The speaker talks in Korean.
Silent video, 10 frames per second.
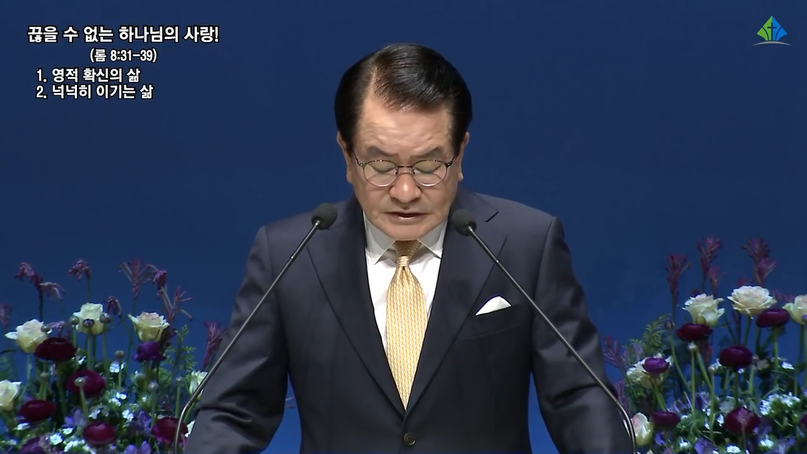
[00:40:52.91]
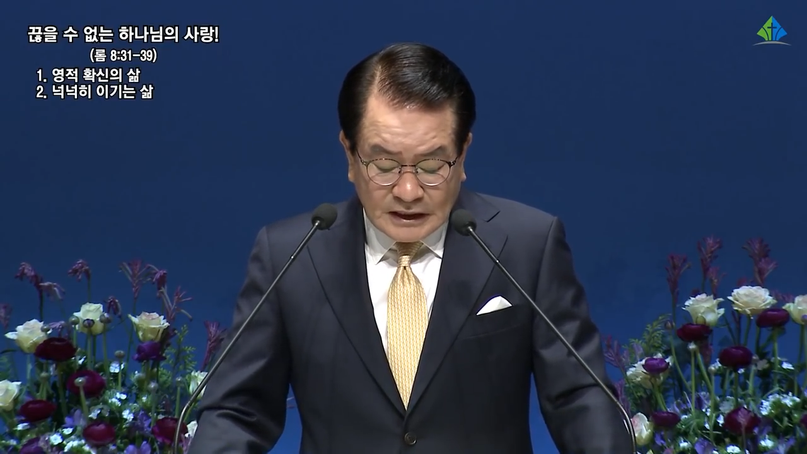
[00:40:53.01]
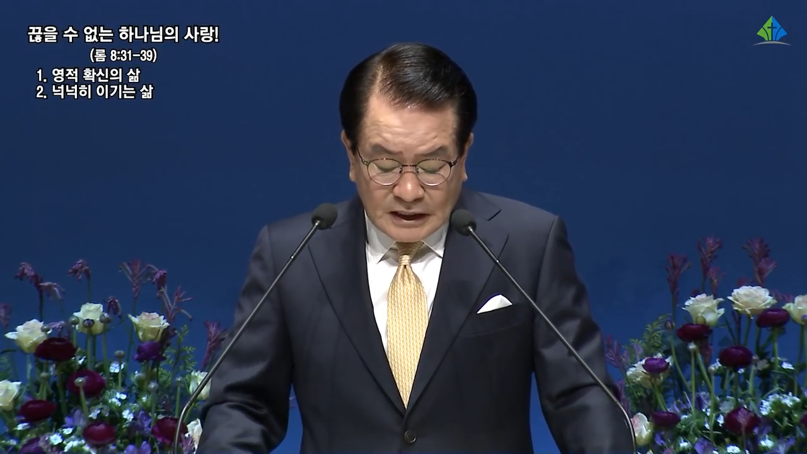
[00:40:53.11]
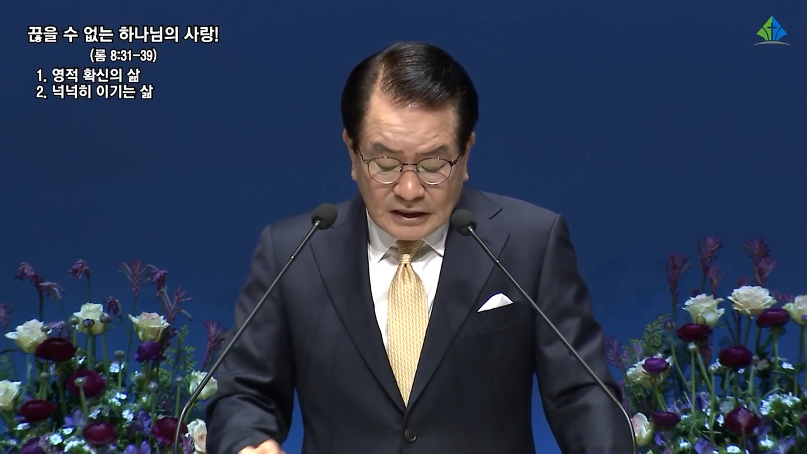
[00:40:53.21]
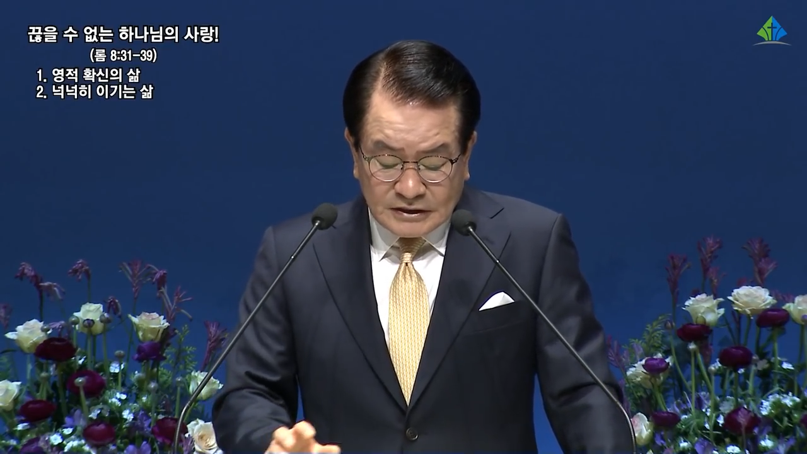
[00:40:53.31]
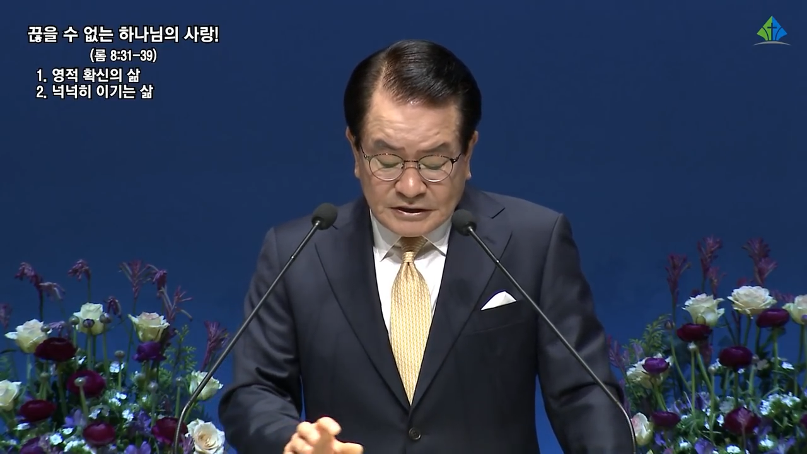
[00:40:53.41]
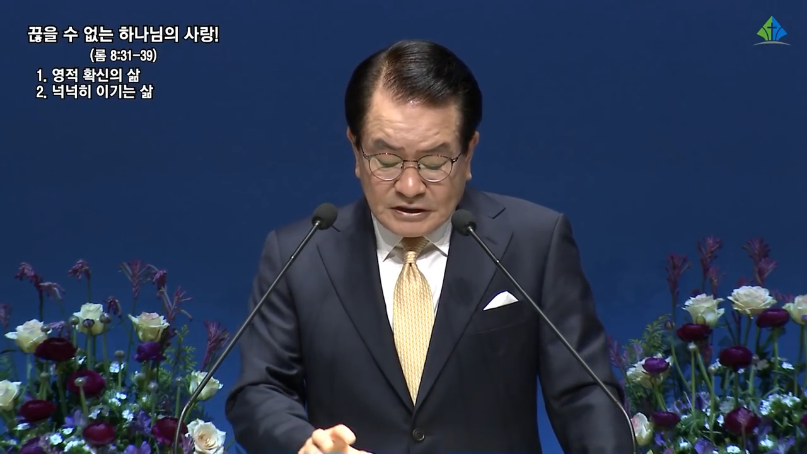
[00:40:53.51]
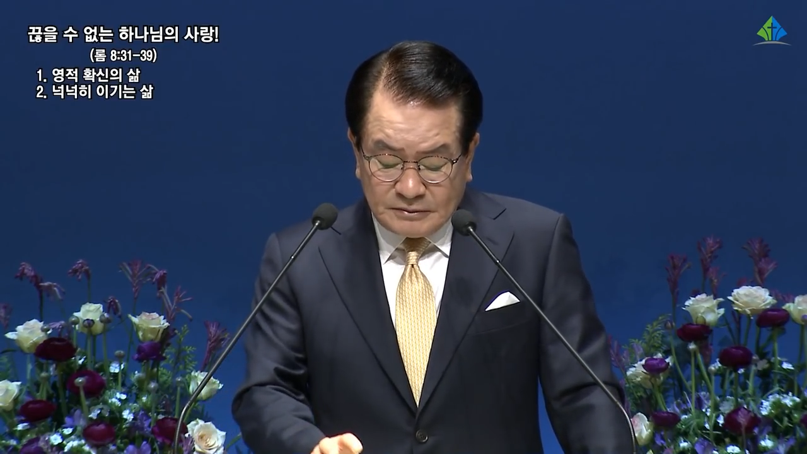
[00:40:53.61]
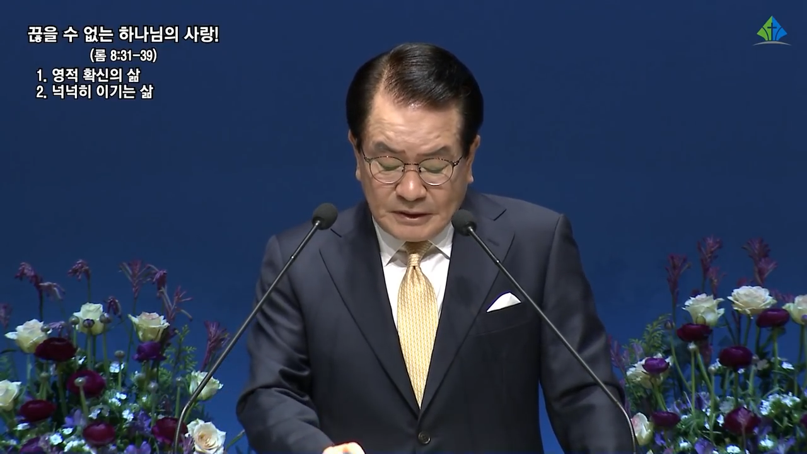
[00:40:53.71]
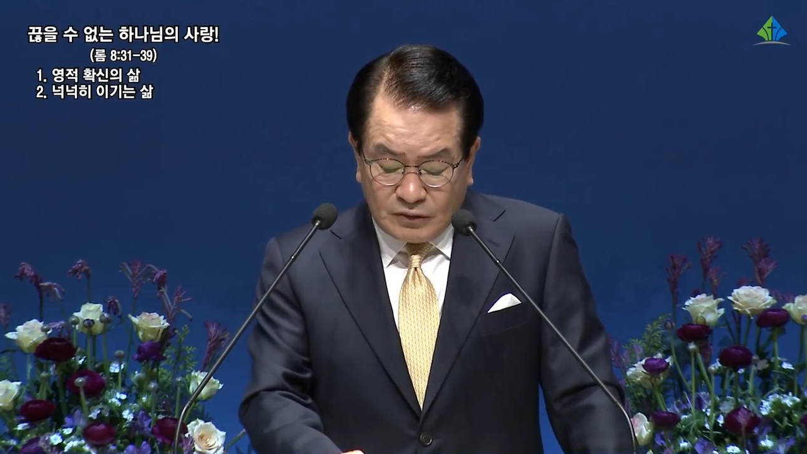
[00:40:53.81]
사랑을
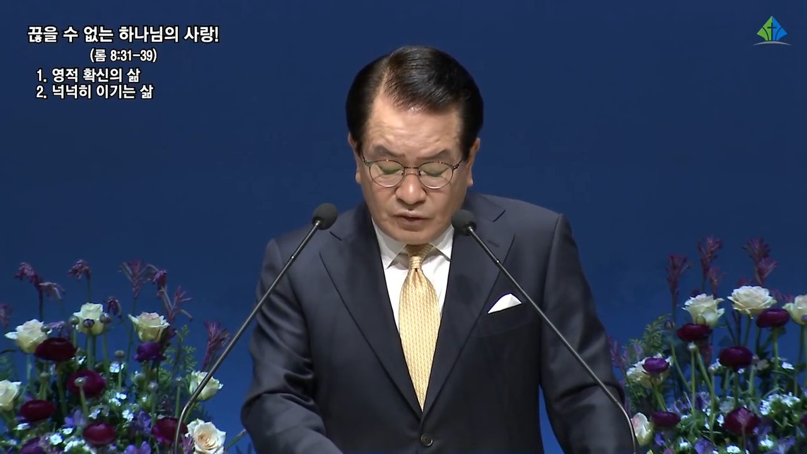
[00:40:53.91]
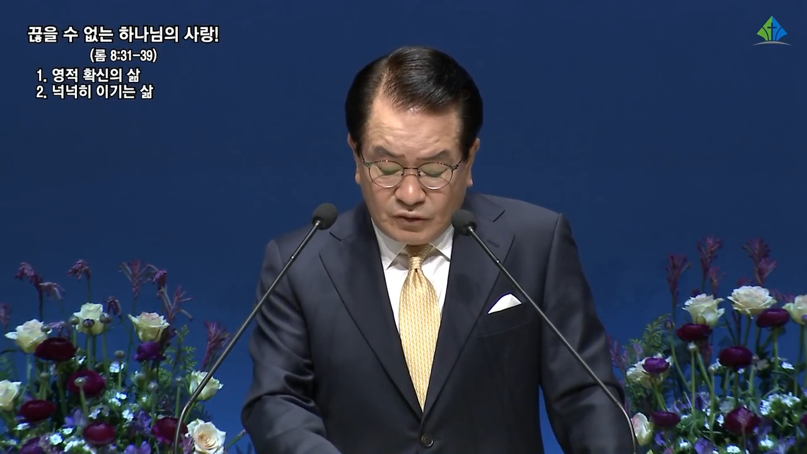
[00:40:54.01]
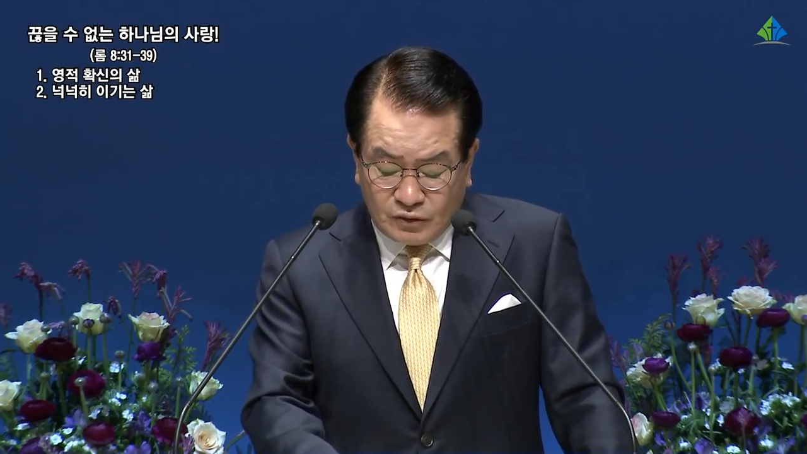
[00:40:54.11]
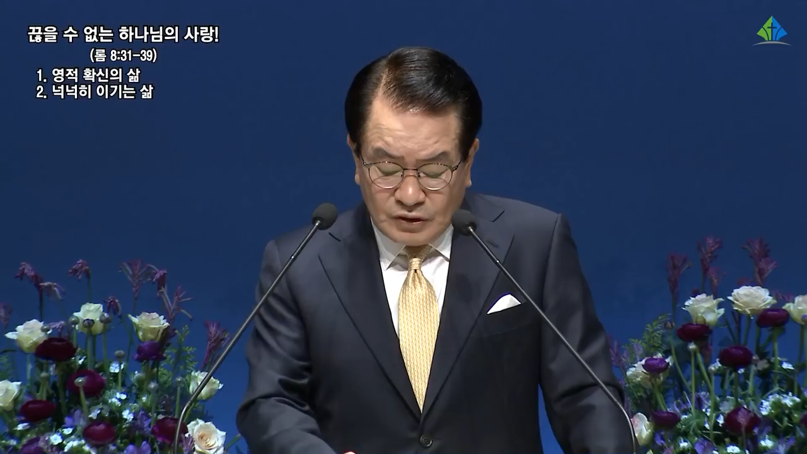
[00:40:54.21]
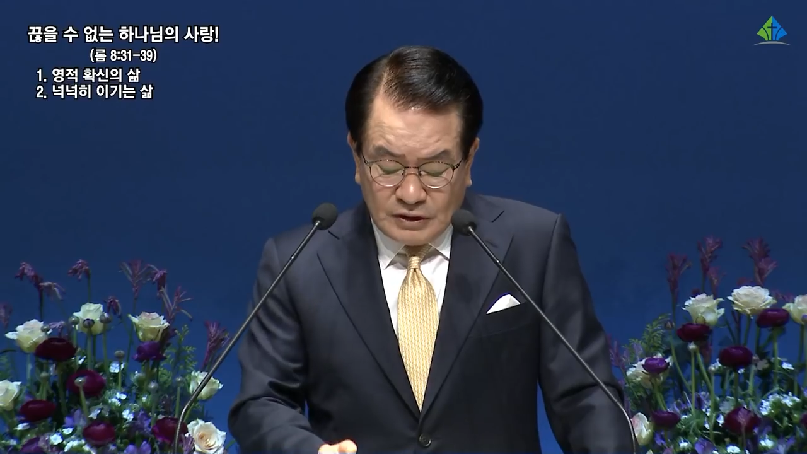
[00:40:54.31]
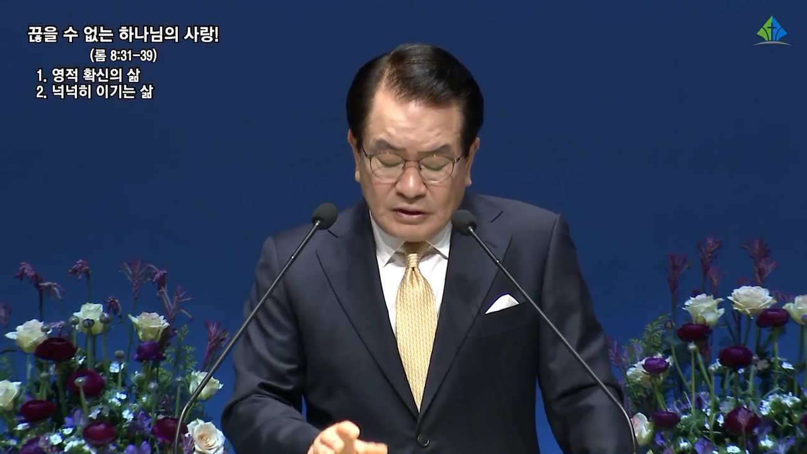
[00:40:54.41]
체험하고